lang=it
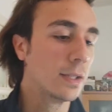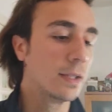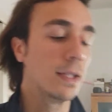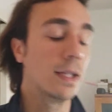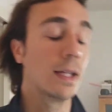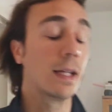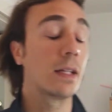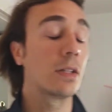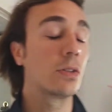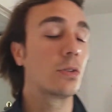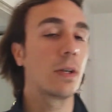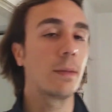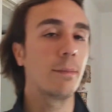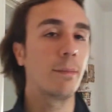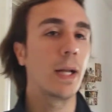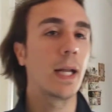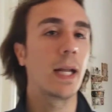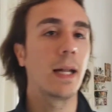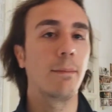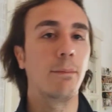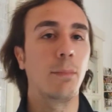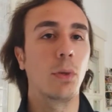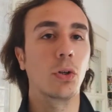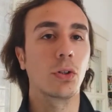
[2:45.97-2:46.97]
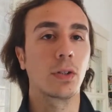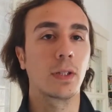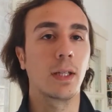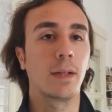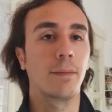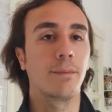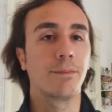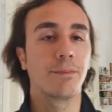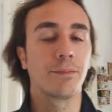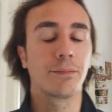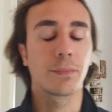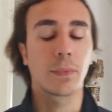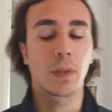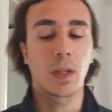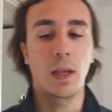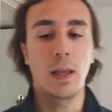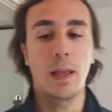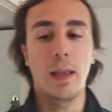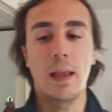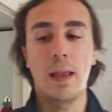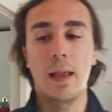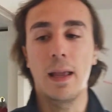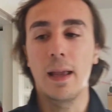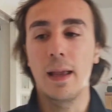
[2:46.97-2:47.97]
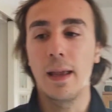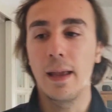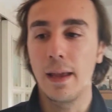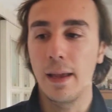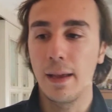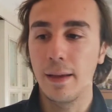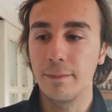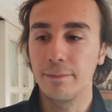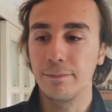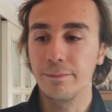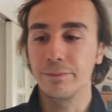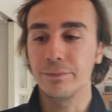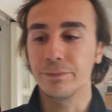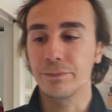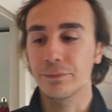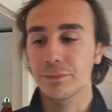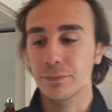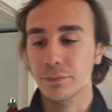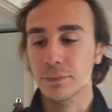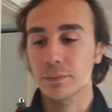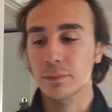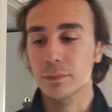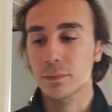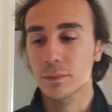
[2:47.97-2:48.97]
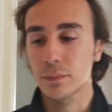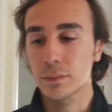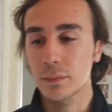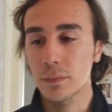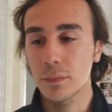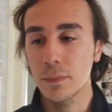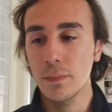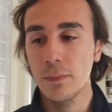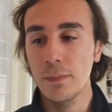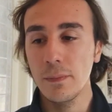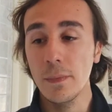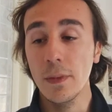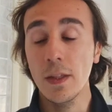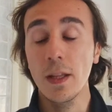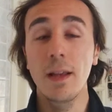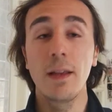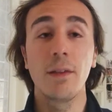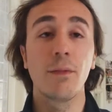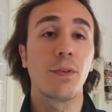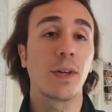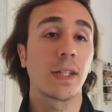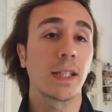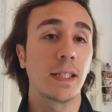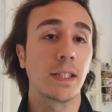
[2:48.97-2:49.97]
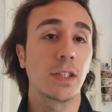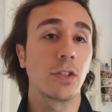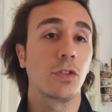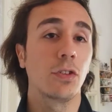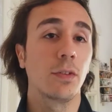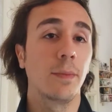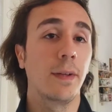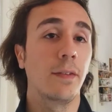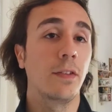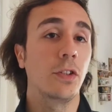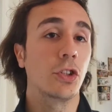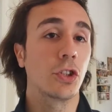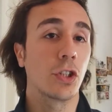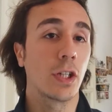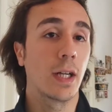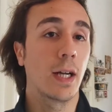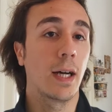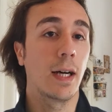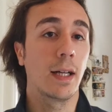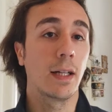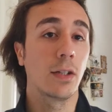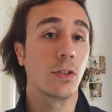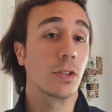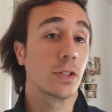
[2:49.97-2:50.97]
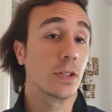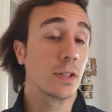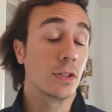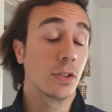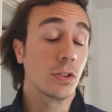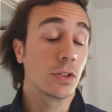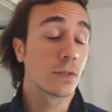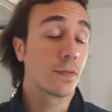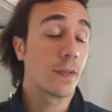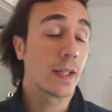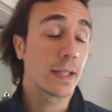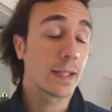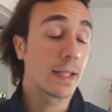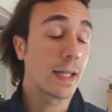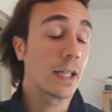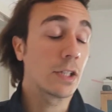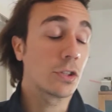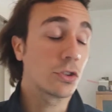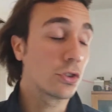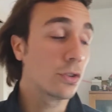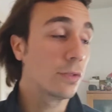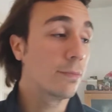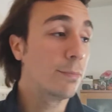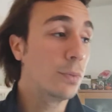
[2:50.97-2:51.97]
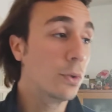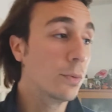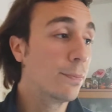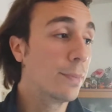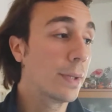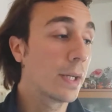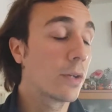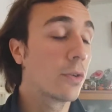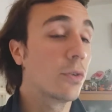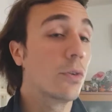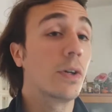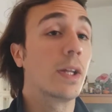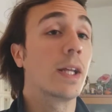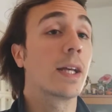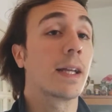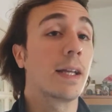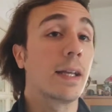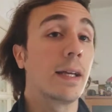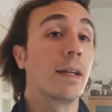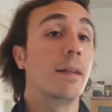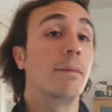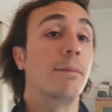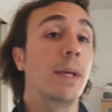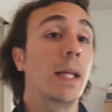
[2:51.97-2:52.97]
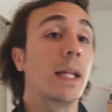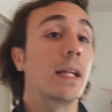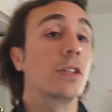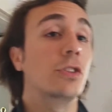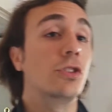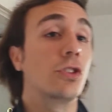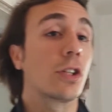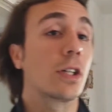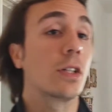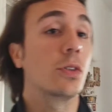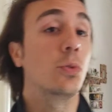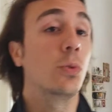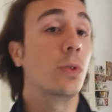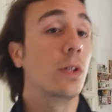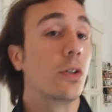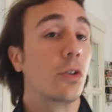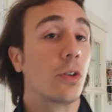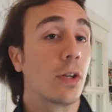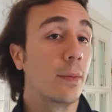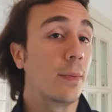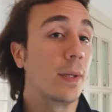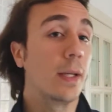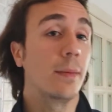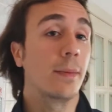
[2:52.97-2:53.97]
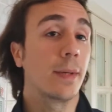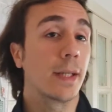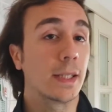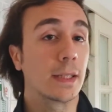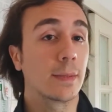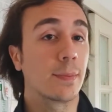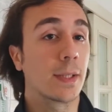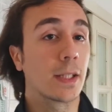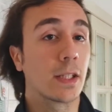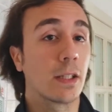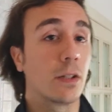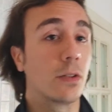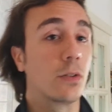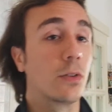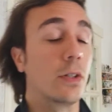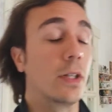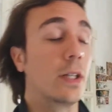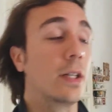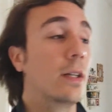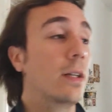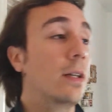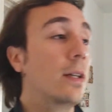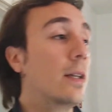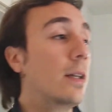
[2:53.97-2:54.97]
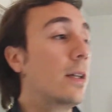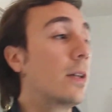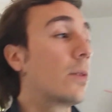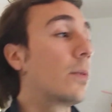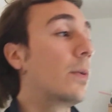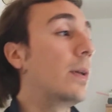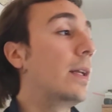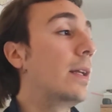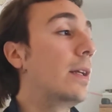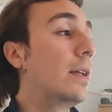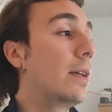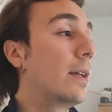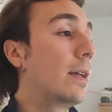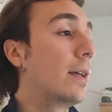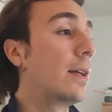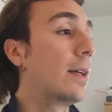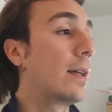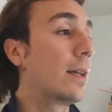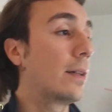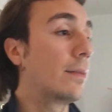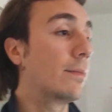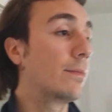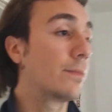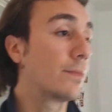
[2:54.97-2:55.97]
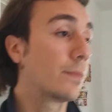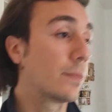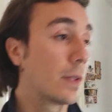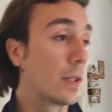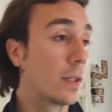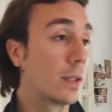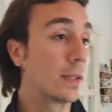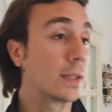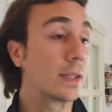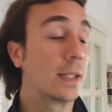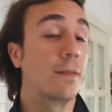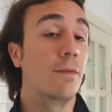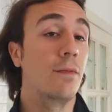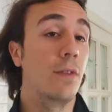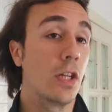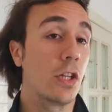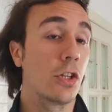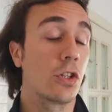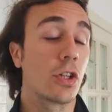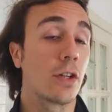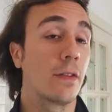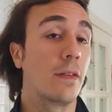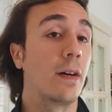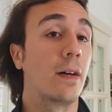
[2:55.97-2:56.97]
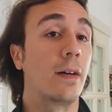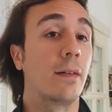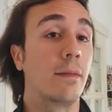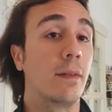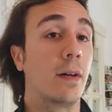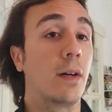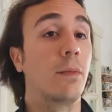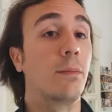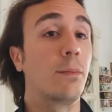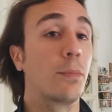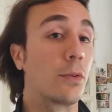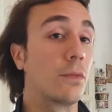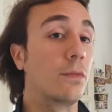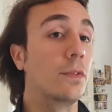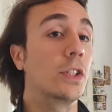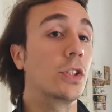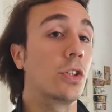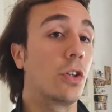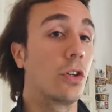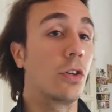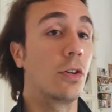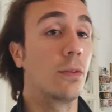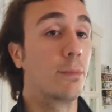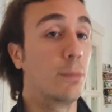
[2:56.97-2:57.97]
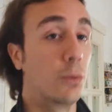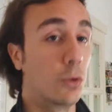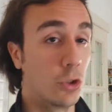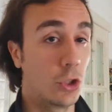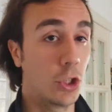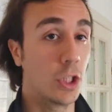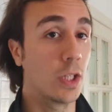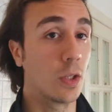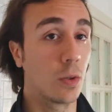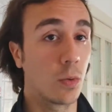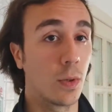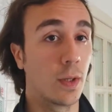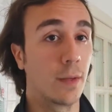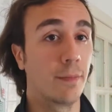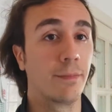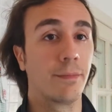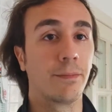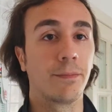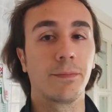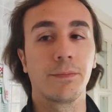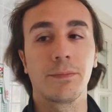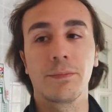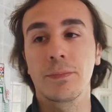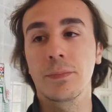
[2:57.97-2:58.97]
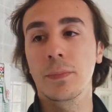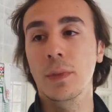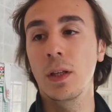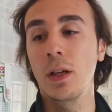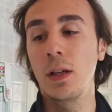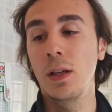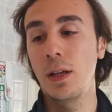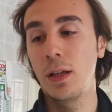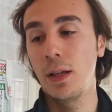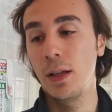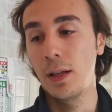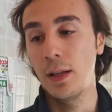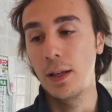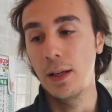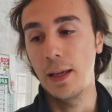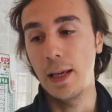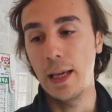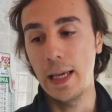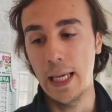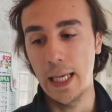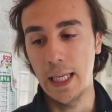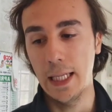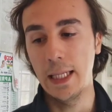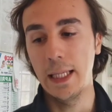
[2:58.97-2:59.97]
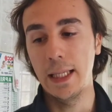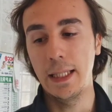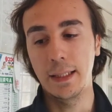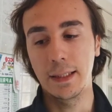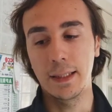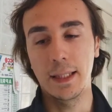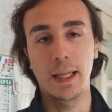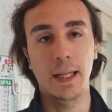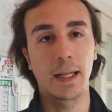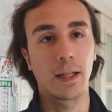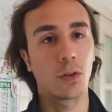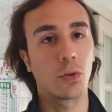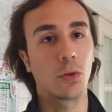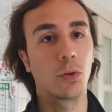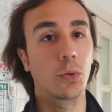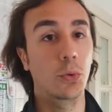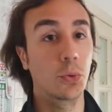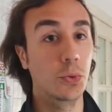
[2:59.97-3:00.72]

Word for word: gli, ha, dato, una bella botta. E, ehm, infatti secondo me vincerà. Lo, lo svantaggio in più per noi è che il Milan gioca due ore prima rispetto a noi, quindi se vince va a un provvisorio più 5 e l'Inter con